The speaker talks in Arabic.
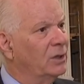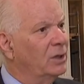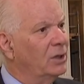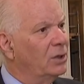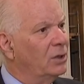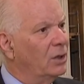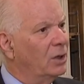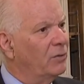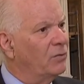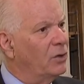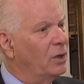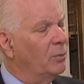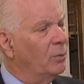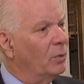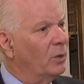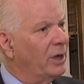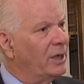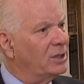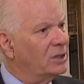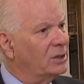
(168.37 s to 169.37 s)

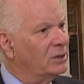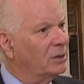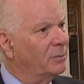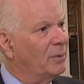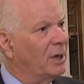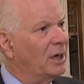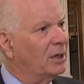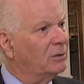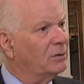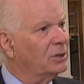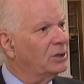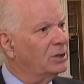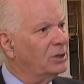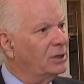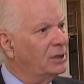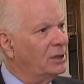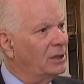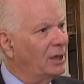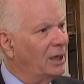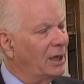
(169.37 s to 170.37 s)
المتطرفين الذين يخاطرون
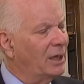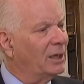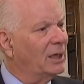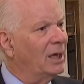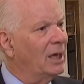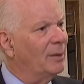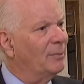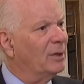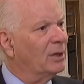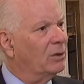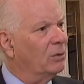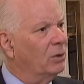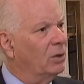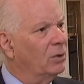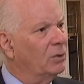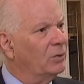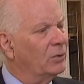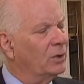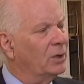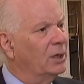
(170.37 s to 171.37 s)
بأمن مصر
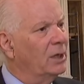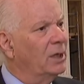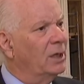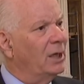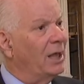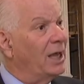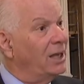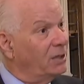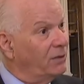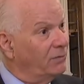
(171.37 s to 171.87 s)
والولايات المتحدة